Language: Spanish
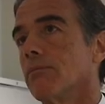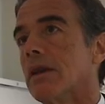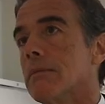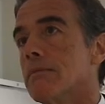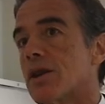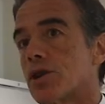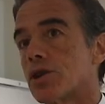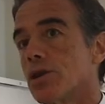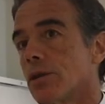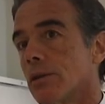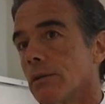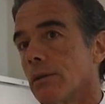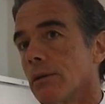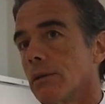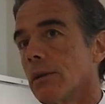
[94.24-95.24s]

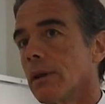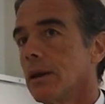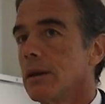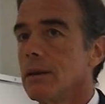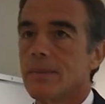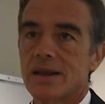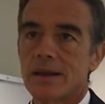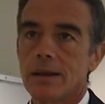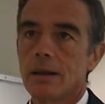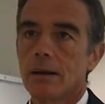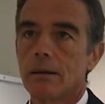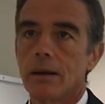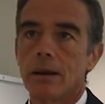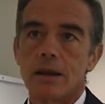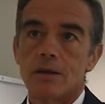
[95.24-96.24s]
inversión en I+.D.
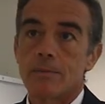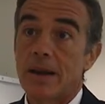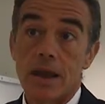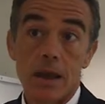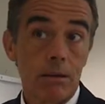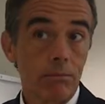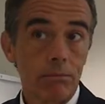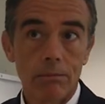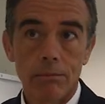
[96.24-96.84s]
en España